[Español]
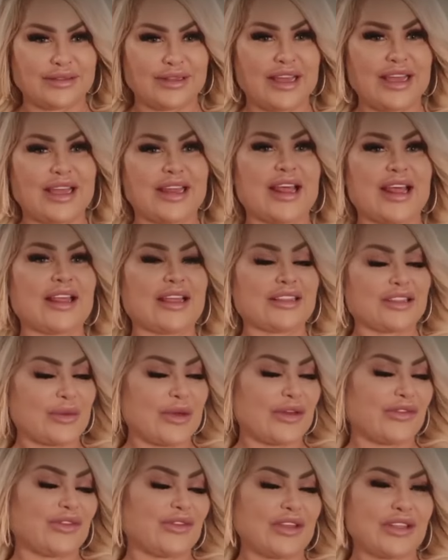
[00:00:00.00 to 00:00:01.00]
Y me
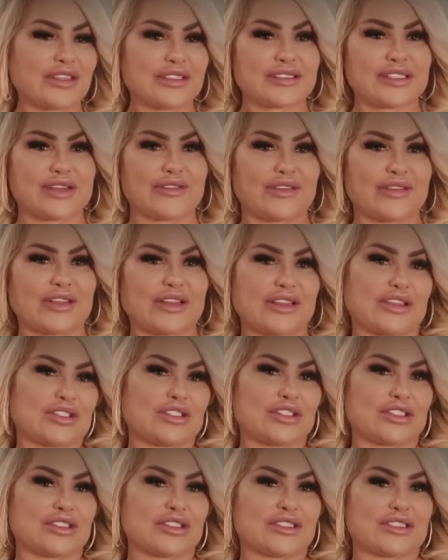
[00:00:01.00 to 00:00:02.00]
gusta cómo se siente,
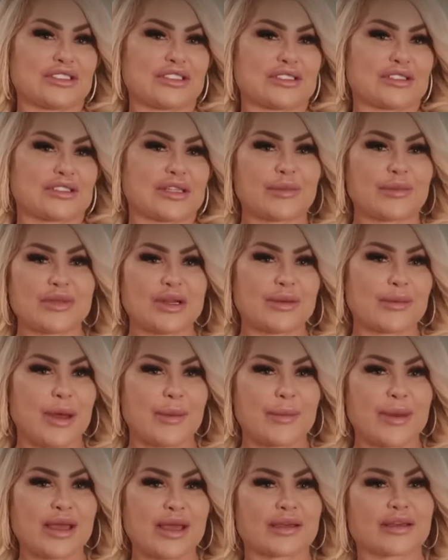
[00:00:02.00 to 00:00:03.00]
Mike. Me
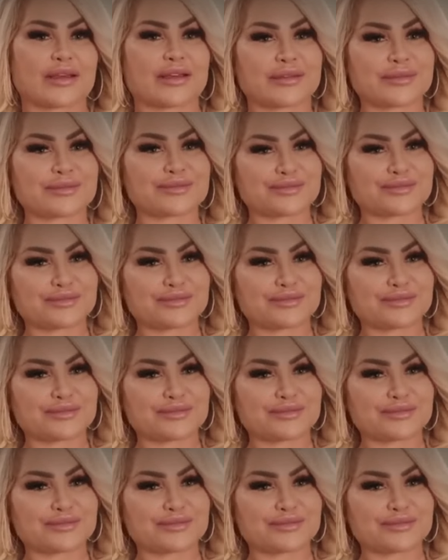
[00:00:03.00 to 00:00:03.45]
transmite algo.